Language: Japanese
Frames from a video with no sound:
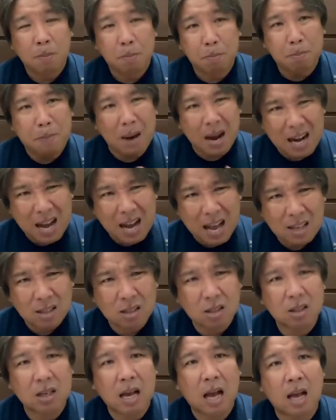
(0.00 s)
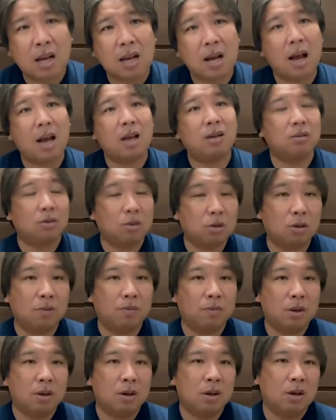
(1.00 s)
バランス考えると、
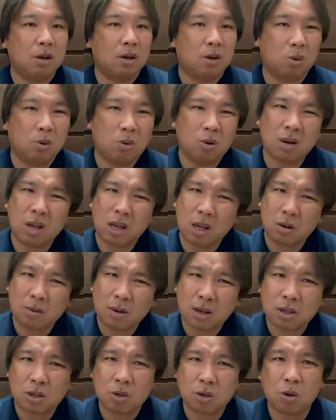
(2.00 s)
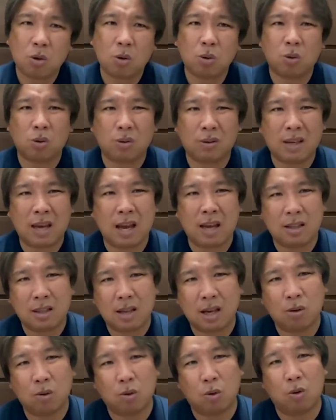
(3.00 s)
俺はショート源
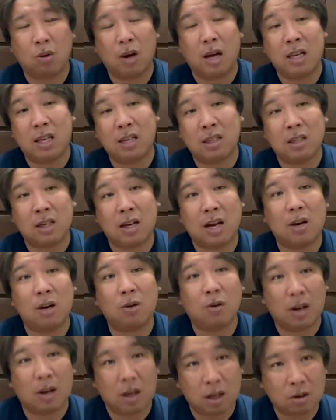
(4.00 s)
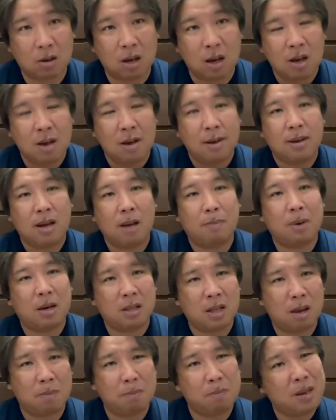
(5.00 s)
田の方がいいんじゃないのかなと。やっぱり
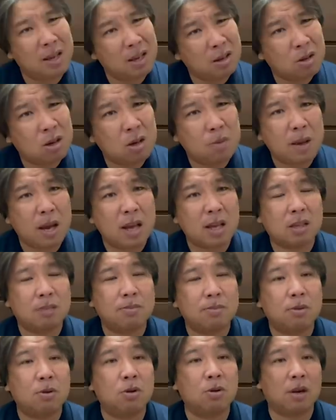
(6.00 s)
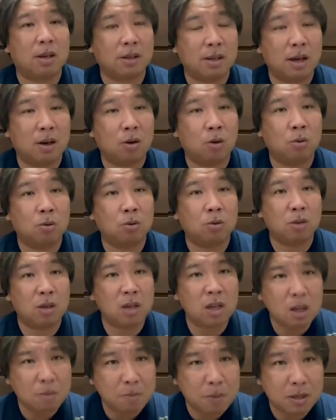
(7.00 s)
ね、ビッグベースボールはね、本当
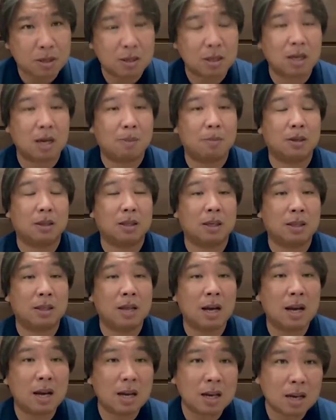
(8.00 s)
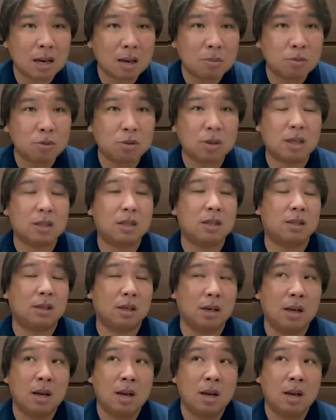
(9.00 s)
にいいピッチャーにはまったなかなか難しいんで、